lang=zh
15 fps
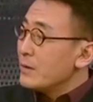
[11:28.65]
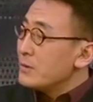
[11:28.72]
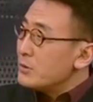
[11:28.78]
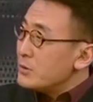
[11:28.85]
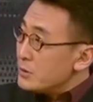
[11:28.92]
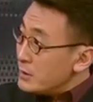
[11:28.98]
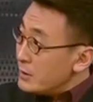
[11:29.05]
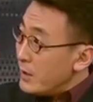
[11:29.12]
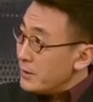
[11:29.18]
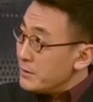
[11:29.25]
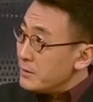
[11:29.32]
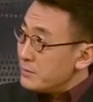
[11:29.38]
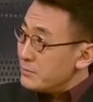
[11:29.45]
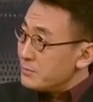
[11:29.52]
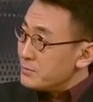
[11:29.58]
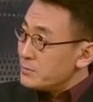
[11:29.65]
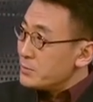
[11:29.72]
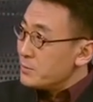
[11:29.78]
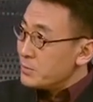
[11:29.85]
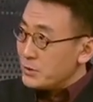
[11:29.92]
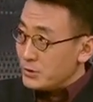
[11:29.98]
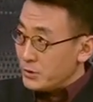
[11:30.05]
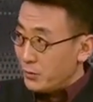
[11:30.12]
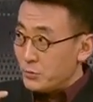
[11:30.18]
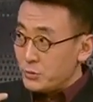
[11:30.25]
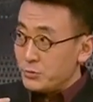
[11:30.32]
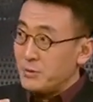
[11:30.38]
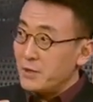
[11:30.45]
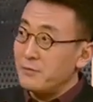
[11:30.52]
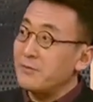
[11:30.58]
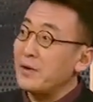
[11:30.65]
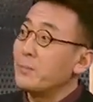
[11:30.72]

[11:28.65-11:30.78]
你这个男的是不是找我就看外